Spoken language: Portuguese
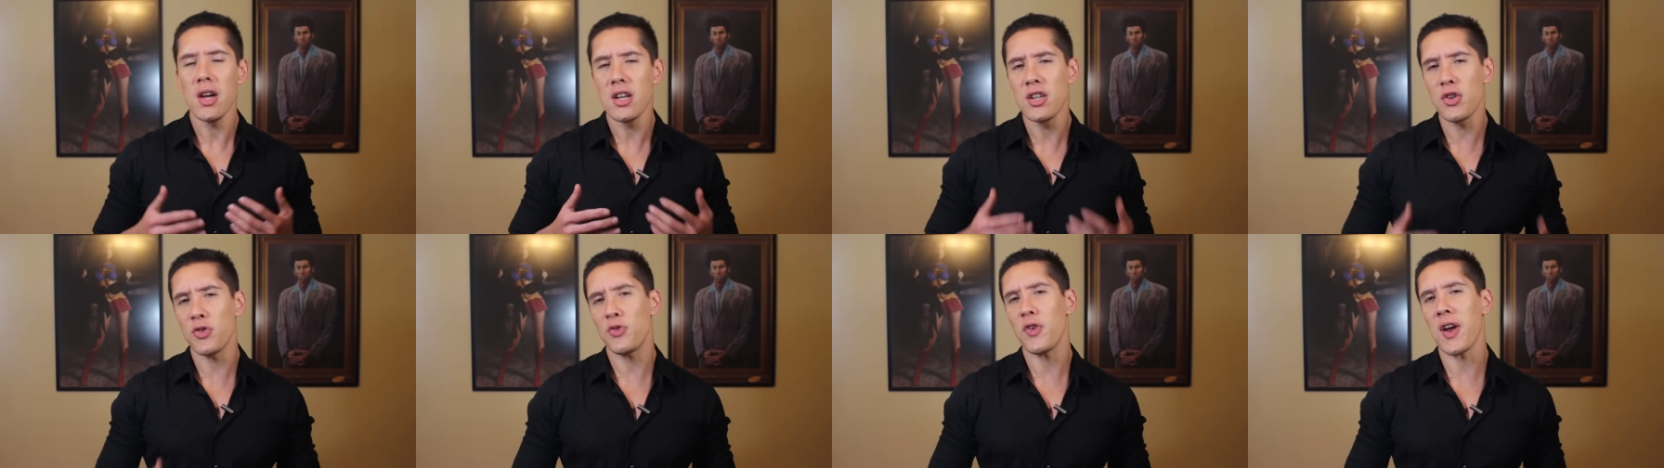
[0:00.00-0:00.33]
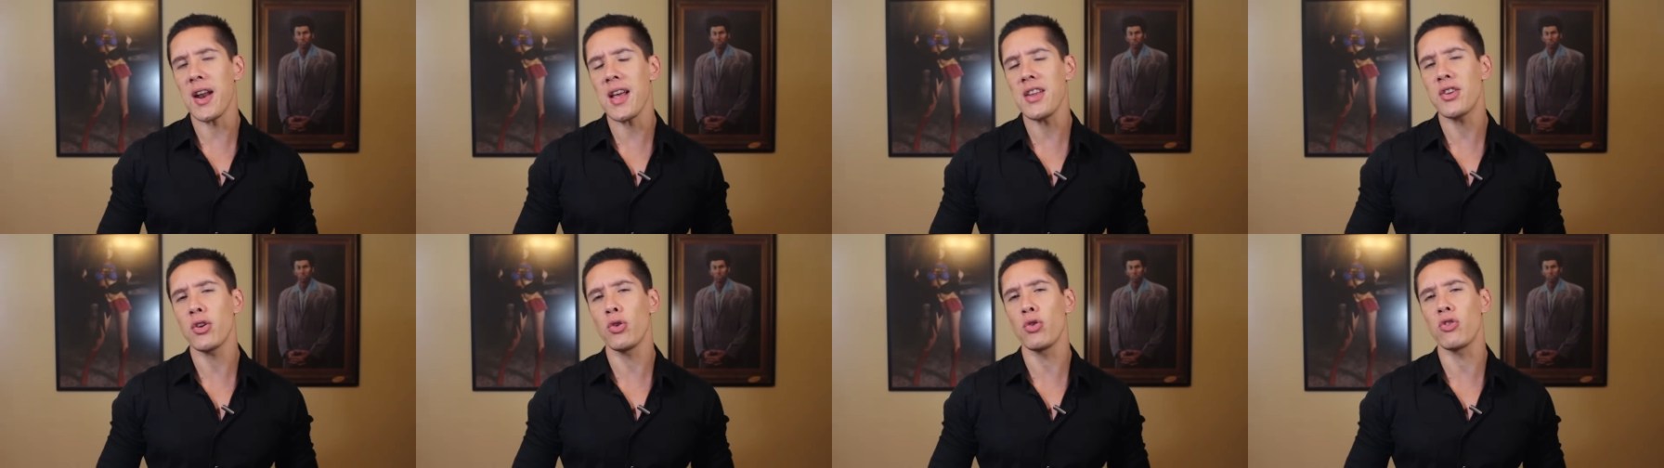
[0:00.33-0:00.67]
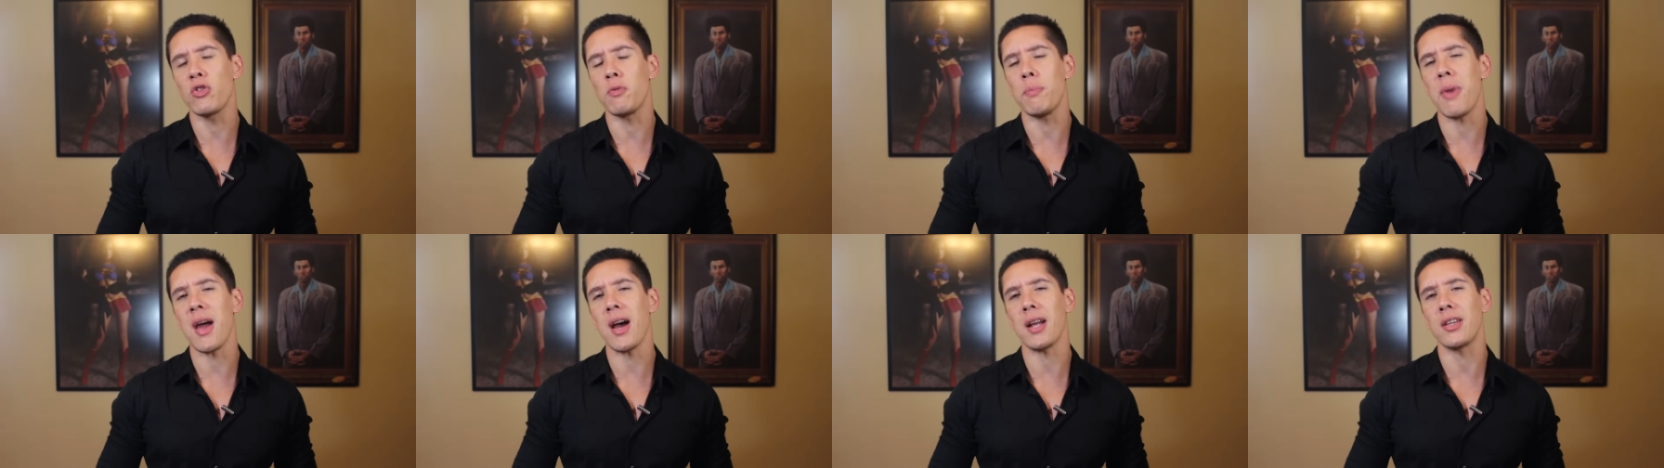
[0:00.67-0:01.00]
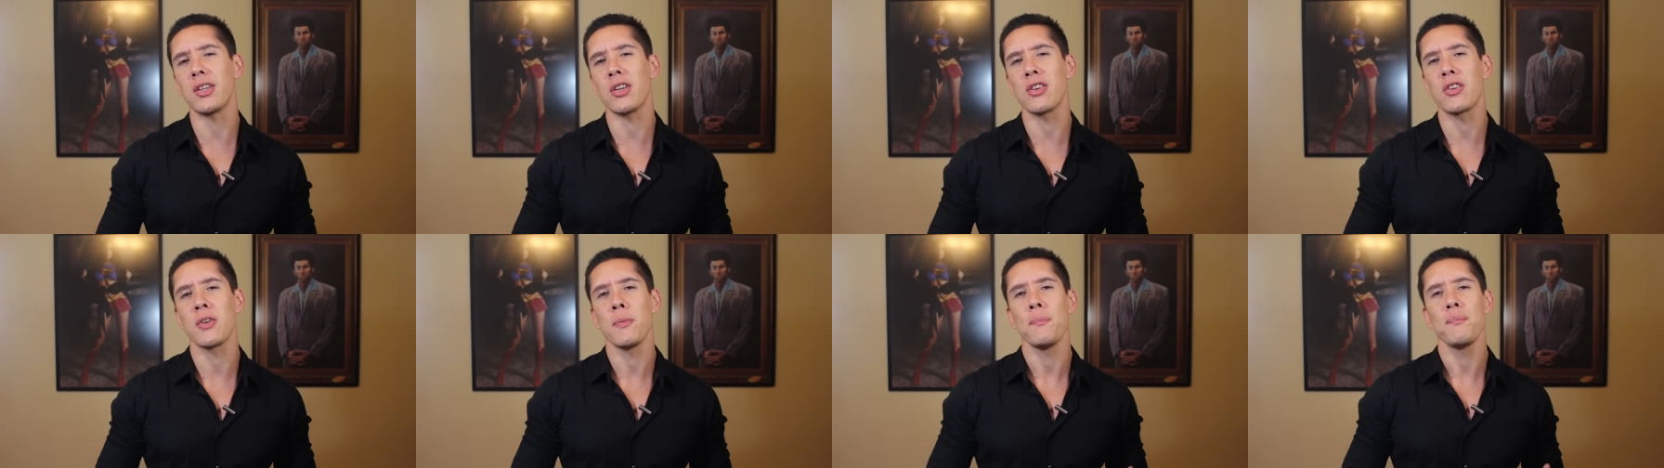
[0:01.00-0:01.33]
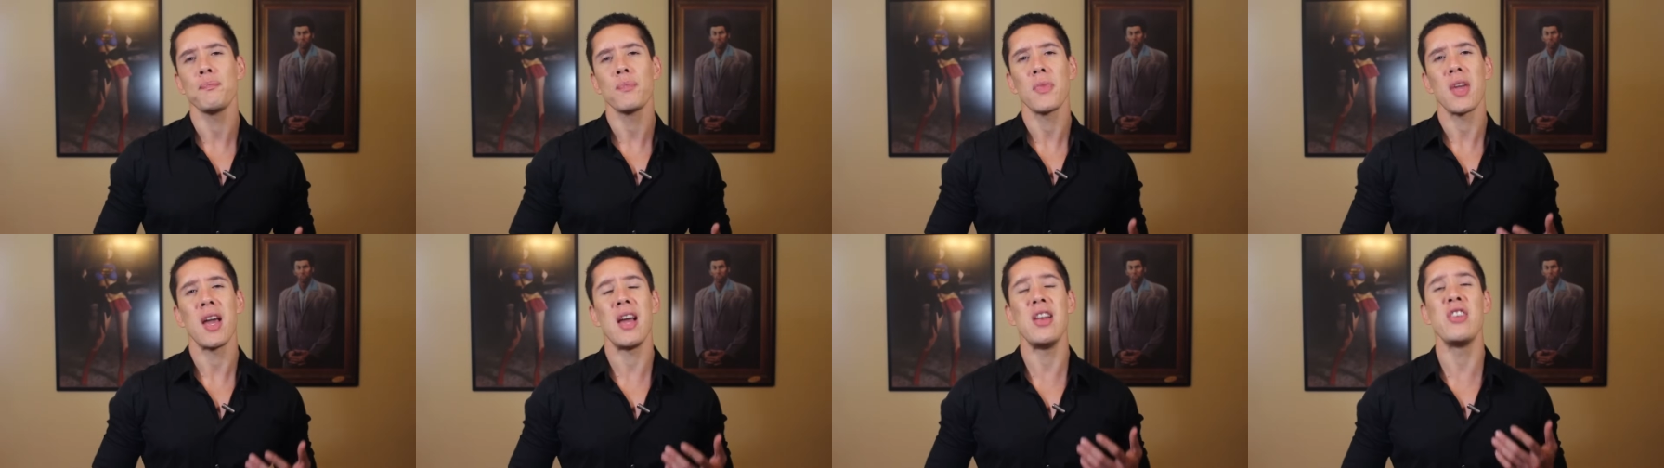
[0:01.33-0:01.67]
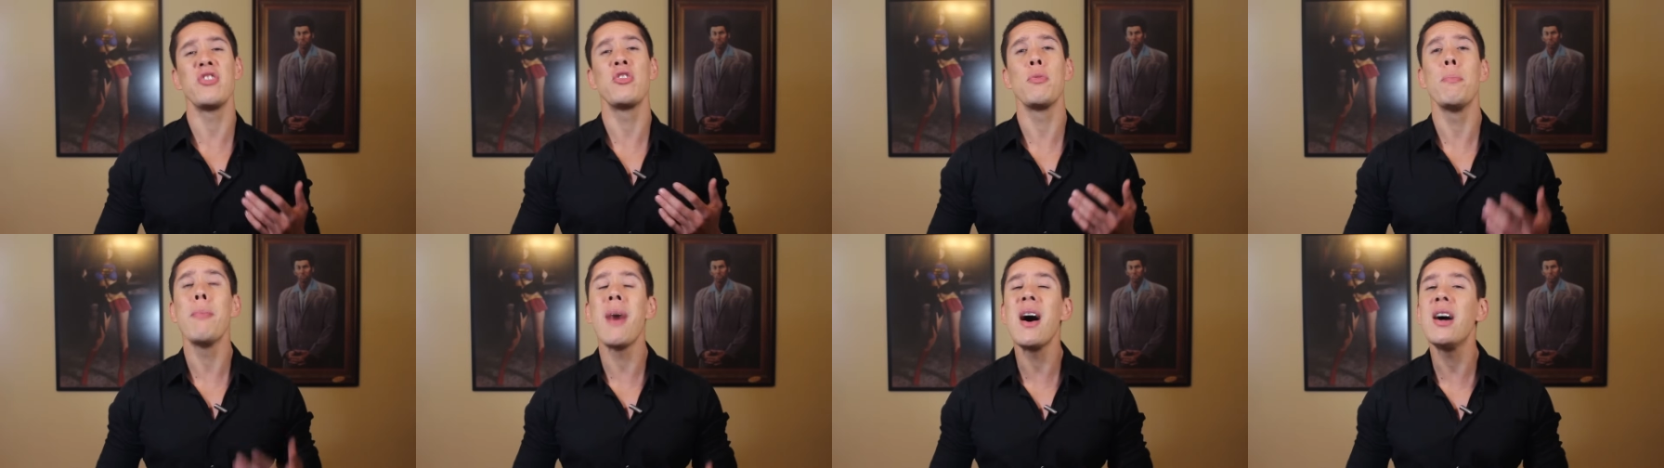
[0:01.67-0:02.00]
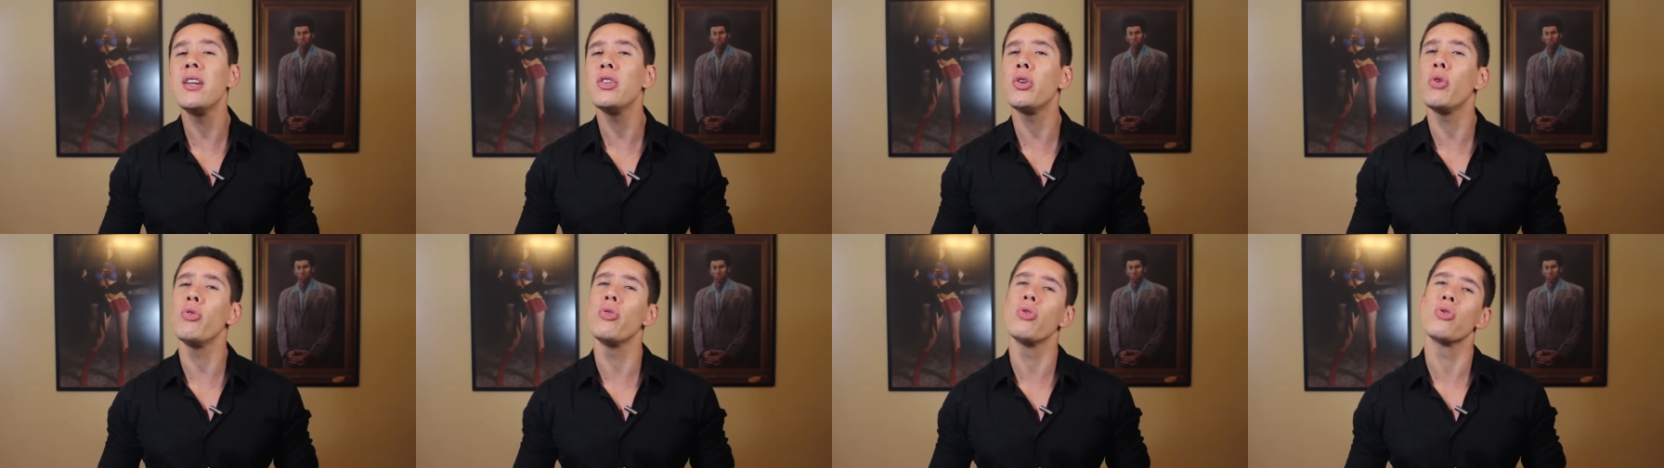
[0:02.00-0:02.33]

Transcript: Diferente dos betas, eles mandam